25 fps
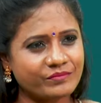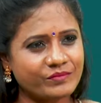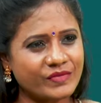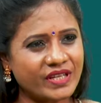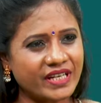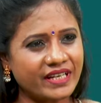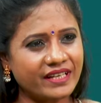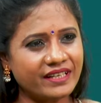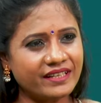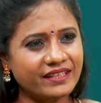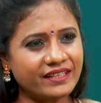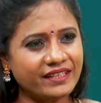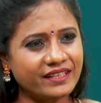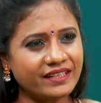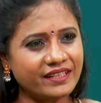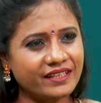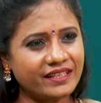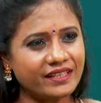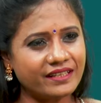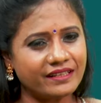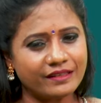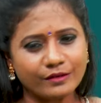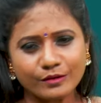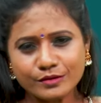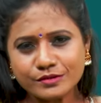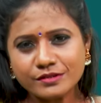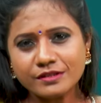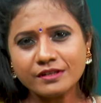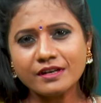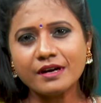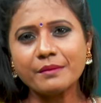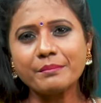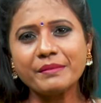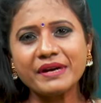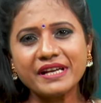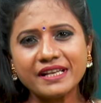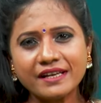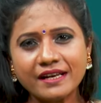మరేంటి ఈ రోజుల్లో
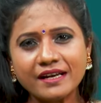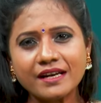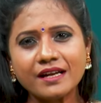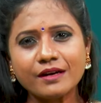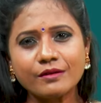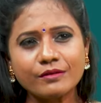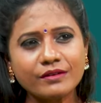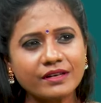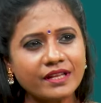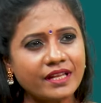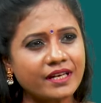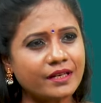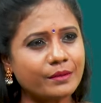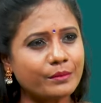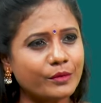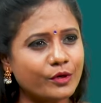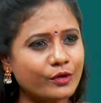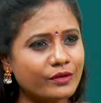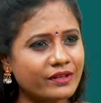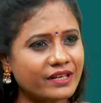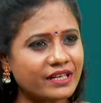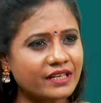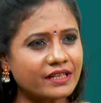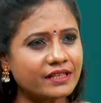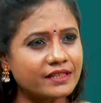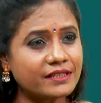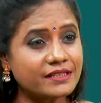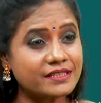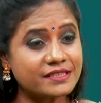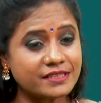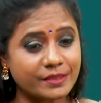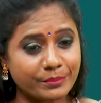అమ్మాయిలు ఎలా ఉండాలి మోడర్న్ గర్ల్స్